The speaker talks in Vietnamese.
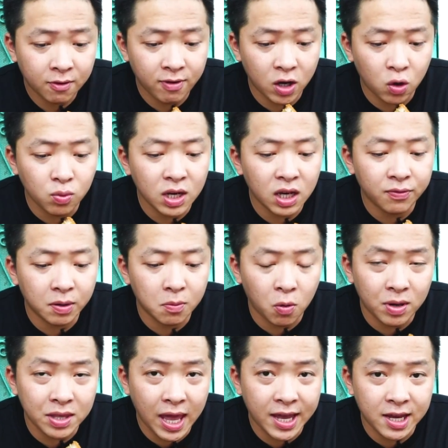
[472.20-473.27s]
và cũng như cái phần
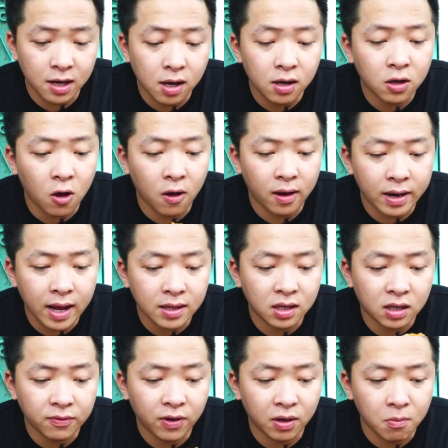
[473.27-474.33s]
bột nó dày hơn còn ở đây
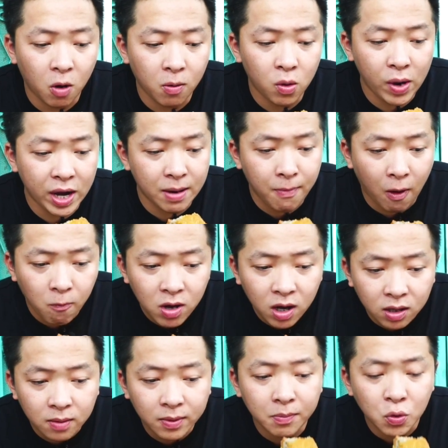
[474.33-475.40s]
thì cái phần bột ở ngoài nó mỏng
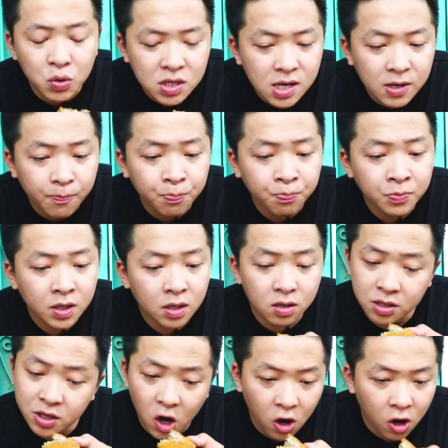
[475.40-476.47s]
hơn cái bánh bao chiên
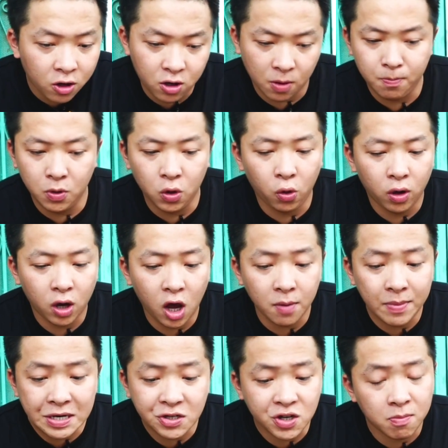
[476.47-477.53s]
nó giòn rụm luôn ở
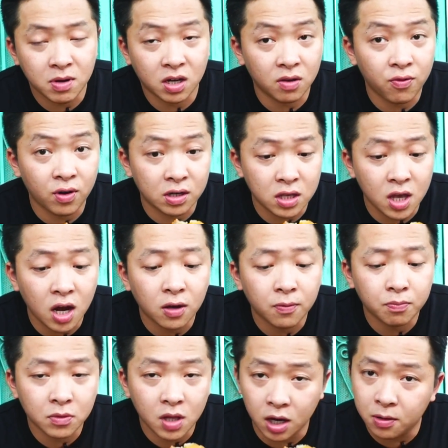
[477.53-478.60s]
bên trong là cái phần nhân
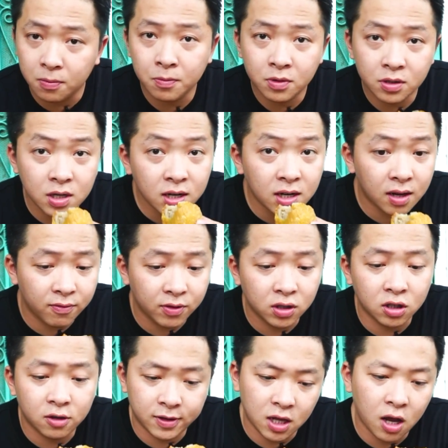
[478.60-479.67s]
thịt rất là
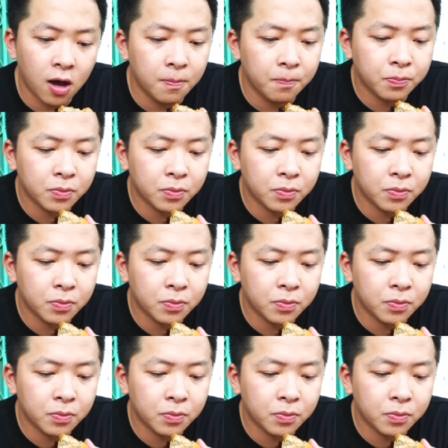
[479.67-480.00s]
vừa và thơm